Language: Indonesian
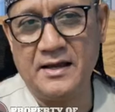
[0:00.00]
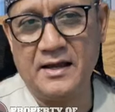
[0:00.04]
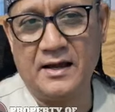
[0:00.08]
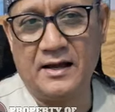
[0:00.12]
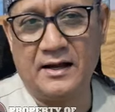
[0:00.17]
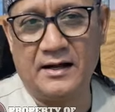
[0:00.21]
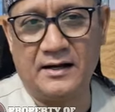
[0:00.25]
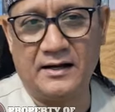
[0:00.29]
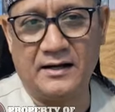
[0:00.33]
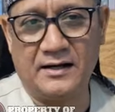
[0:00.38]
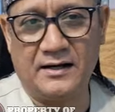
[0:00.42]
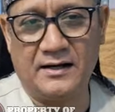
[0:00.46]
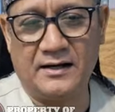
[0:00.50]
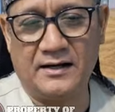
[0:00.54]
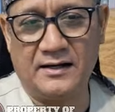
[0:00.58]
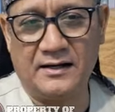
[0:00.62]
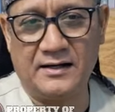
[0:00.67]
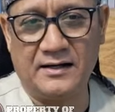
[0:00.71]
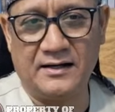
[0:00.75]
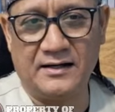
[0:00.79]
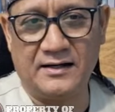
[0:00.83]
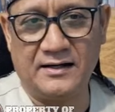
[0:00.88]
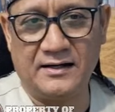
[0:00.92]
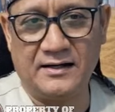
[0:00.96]

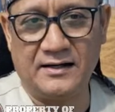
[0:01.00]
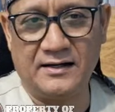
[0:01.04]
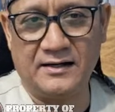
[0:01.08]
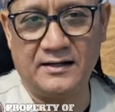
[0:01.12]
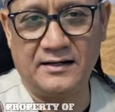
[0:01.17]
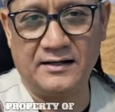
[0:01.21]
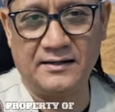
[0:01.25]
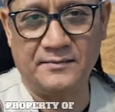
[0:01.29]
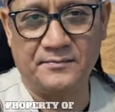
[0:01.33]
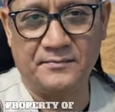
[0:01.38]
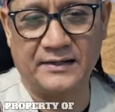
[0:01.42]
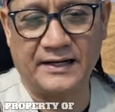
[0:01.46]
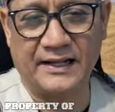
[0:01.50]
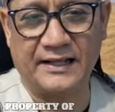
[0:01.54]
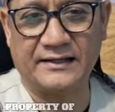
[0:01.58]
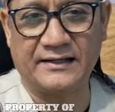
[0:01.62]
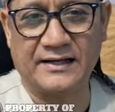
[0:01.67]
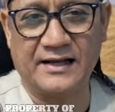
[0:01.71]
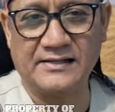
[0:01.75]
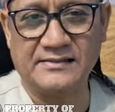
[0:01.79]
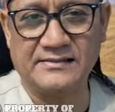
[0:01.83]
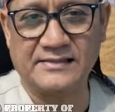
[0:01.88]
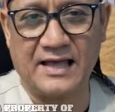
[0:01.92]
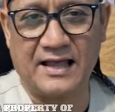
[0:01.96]
Uh,
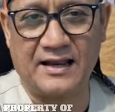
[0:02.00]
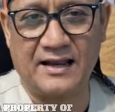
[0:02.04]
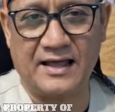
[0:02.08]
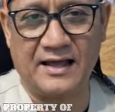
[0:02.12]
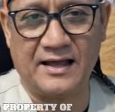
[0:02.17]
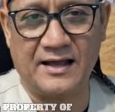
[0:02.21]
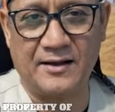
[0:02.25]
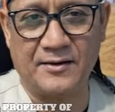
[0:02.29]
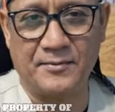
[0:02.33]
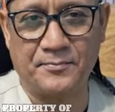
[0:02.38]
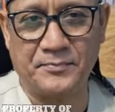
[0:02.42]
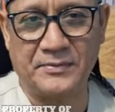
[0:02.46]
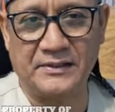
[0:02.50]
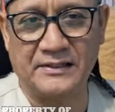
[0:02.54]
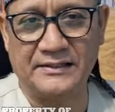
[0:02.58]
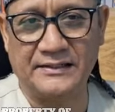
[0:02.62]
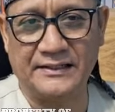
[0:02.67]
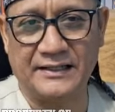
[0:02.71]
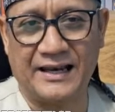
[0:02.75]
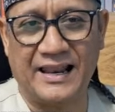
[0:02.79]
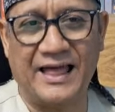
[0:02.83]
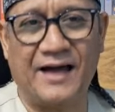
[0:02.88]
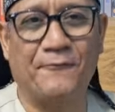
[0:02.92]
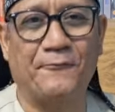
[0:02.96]
mereka salah pilih
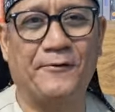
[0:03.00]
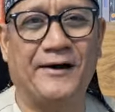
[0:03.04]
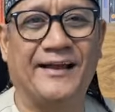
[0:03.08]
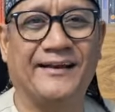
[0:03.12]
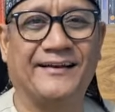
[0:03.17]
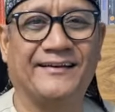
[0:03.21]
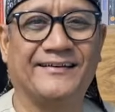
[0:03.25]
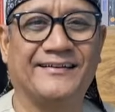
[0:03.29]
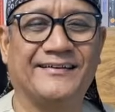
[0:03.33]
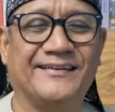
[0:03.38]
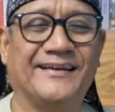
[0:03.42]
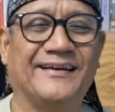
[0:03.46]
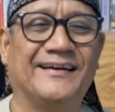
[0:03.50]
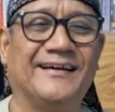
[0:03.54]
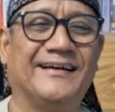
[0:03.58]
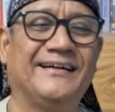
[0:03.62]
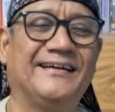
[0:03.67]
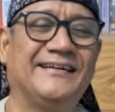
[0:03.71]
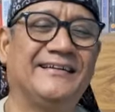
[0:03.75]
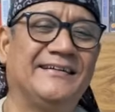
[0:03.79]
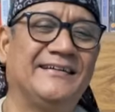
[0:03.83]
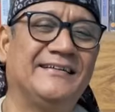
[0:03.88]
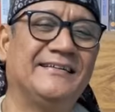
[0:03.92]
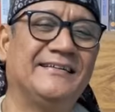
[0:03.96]
lawan ya.
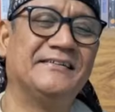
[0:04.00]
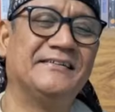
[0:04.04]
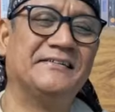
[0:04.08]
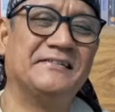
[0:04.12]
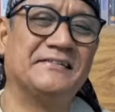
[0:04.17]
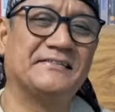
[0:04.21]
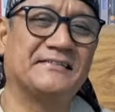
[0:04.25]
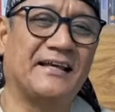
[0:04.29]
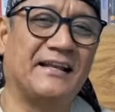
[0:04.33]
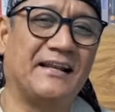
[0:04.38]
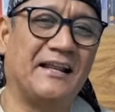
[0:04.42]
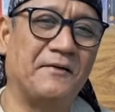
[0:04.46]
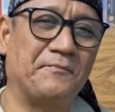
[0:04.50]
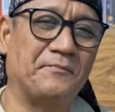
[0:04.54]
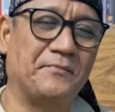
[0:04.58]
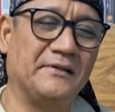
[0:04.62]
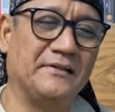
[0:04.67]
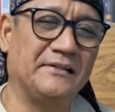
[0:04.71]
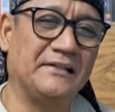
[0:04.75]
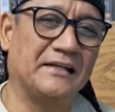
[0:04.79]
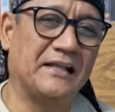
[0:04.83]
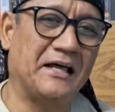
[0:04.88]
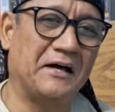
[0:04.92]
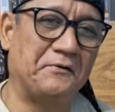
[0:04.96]
Salah
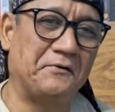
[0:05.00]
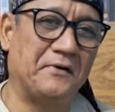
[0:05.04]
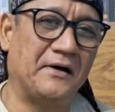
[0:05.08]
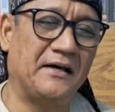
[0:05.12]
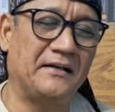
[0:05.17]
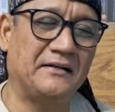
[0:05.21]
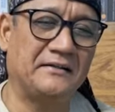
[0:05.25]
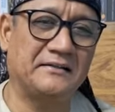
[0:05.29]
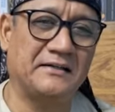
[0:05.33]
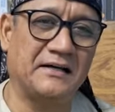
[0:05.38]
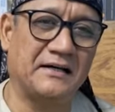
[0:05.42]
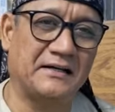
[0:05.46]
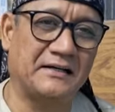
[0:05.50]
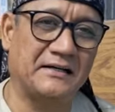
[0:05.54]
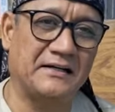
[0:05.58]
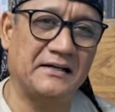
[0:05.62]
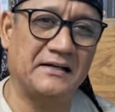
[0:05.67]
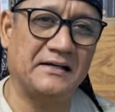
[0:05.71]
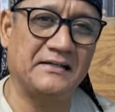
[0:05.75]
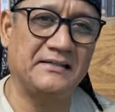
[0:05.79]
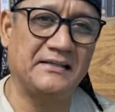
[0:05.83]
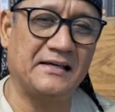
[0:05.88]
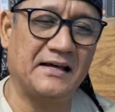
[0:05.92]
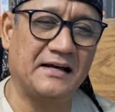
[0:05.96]
pilih lawan karena
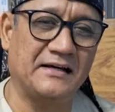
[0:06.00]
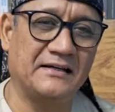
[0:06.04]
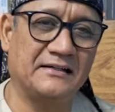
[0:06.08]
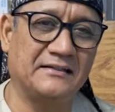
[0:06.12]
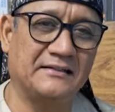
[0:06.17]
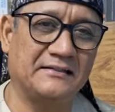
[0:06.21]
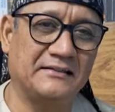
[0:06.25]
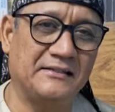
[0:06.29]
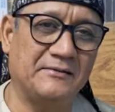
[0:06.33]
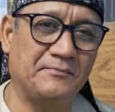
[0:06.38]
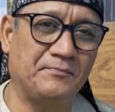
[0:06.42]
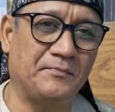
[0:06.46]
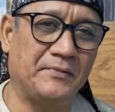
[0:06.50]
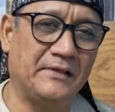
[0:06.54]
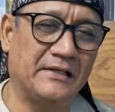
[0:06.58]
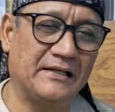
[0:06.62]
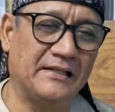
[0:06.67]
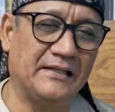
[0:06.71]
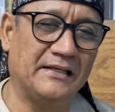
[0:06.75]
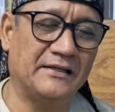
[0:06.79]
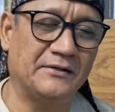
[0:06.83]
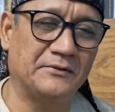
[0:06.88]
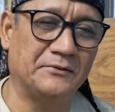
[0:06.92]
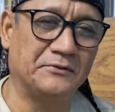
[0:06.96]
yang
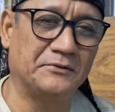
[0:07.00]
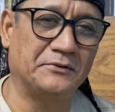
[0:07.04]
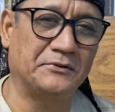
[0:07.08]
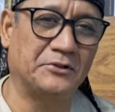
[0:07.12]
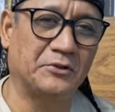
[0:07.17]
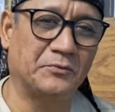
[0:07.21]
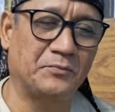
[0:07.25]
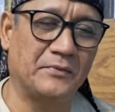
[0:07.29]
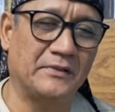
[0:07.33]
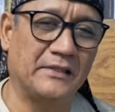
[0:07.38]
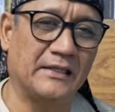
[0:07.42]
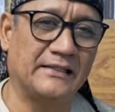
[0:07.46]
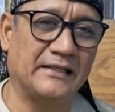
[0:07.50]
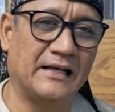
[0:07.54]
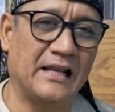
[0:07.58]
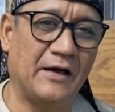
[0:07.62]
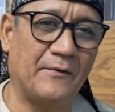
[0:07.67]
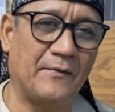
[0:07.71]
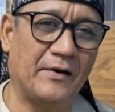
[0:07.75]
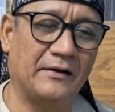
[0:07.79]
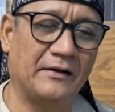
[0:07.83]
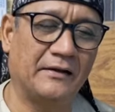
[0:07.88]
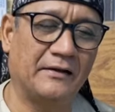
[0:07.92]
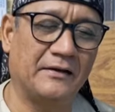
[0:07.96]
dipilih untuk menjadi
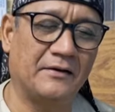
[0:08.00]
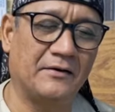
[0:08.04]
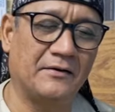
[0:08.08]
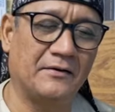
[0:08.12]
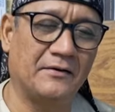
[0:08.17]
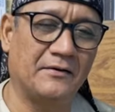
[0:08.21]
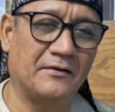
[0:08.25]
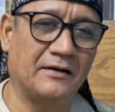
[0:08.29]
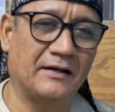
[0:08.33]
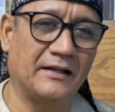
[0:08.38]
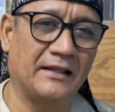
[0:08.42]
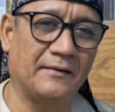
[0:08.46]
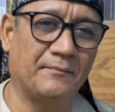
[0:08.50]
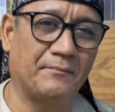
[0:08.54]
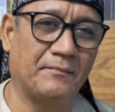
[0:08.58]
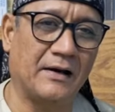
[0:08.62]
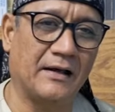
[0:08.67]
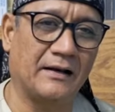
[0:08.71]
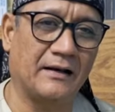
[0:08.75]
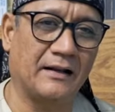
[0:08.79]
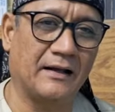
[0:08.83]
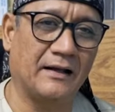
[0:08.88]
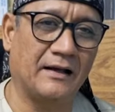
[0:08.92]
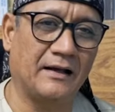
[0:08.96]
lawan oleh
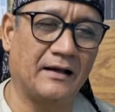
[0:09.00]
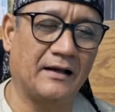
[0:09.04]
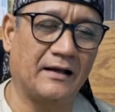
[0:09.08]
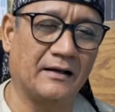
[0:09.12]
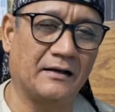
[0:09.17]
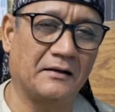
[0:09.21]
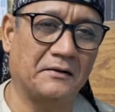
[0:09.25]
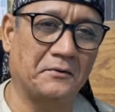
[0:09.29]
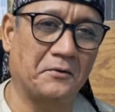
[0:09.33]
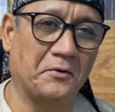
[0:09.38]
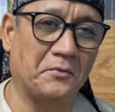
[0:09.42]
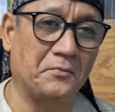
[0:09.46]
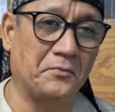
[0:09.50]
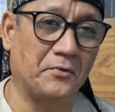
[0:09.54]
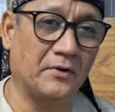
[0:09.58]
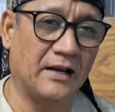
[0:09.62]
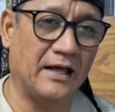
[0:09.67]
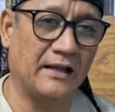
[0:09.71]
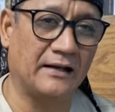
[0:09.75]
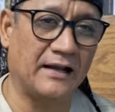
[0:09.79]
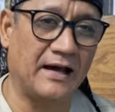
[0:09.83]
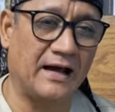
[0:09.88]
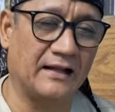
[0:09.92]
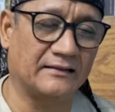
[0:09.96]
para
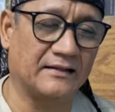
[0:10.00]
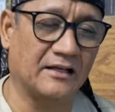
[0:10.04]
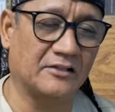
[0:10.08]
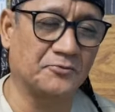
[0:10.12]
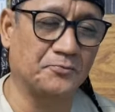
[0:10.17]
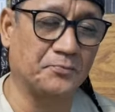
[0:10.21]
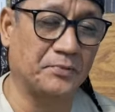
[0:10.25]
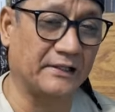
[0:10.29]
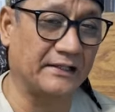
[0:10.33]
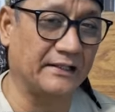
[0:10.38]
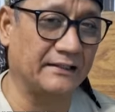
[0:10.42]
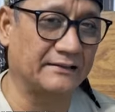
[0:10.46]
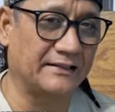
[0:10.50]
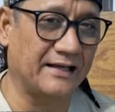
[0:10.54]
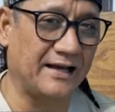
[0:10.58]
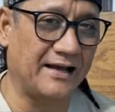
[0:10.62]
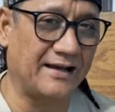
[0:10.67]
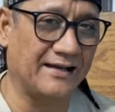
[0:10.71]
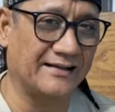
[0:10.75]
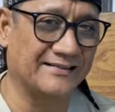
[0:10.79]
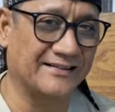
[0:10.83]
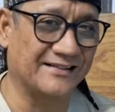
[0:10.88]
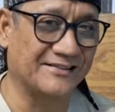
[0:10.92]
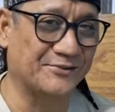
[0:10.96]
gerombolan atas perintah
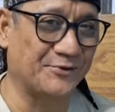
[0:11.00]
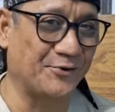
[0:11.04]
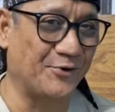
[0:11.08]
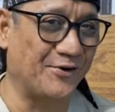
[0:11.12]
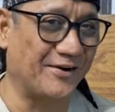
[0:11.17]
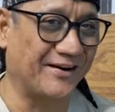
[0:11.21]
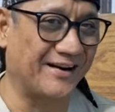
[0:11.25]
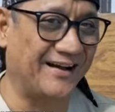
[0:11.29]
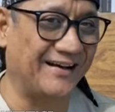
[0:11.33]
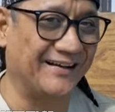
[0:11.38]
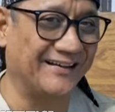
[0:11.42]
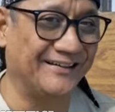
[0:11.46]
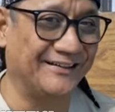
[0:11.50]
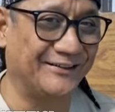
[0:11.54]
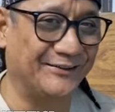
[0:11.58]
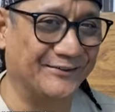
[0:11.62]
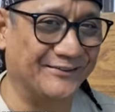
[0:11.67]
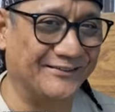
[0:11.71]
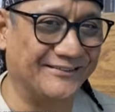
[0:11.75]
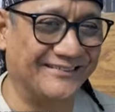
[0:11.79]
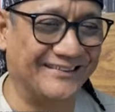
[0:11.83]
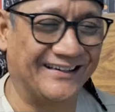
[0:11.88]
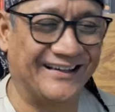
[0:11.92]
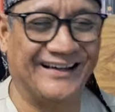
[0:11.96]
seseorang
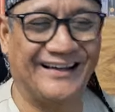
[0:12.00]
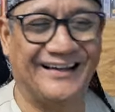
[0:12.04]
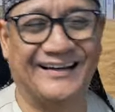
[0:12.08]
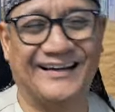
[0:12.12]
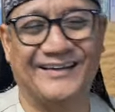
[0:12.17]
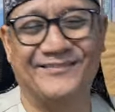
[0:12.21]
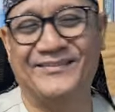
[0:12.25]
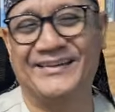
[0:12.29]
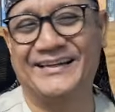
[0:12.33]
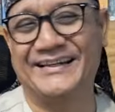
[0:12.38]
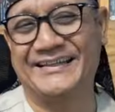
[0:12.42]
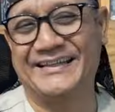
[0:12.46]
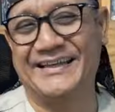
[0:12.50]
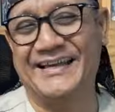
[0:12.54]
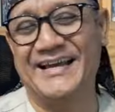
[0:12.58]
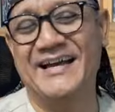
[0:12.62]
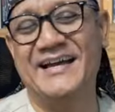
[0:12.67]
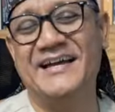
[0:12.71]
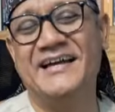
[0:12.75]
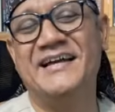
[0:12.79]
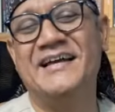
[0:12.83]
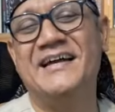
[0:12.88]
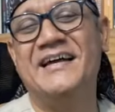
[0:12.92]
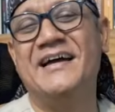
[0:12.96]
itu, nah kan menarik ya,
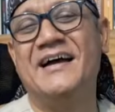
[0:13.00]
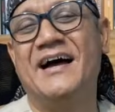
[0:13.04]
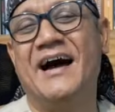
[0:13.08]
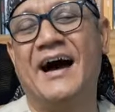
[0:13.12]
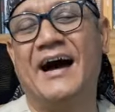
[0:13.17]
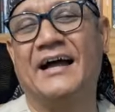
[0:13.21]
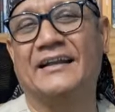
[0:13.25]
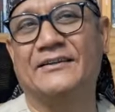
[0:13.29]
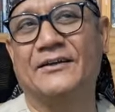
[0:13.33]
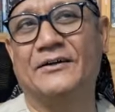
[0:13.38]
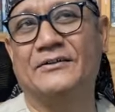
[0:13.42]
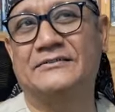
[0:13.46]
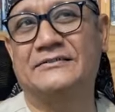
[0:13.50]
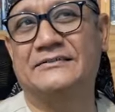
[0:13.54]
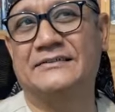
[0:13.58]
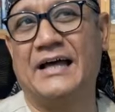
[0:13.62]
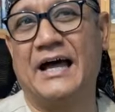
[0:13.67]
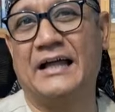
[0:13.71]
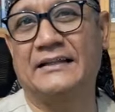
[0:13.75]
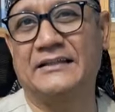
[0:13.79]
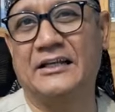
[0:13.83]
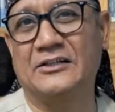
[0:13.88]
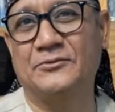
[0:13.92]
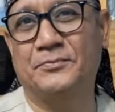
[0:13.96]
atau
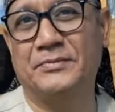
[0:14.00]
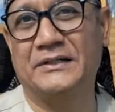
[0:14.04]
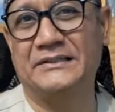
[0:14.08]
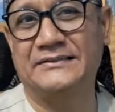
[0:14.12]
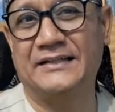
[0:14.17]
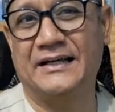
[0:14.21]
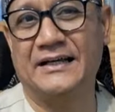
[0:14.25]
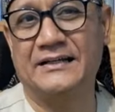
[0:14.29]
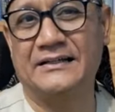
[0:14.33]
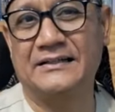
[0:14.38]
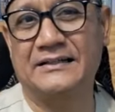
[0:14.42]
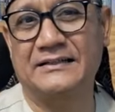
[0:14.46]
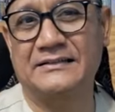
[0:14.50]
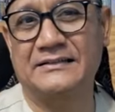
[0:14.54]
atas perintah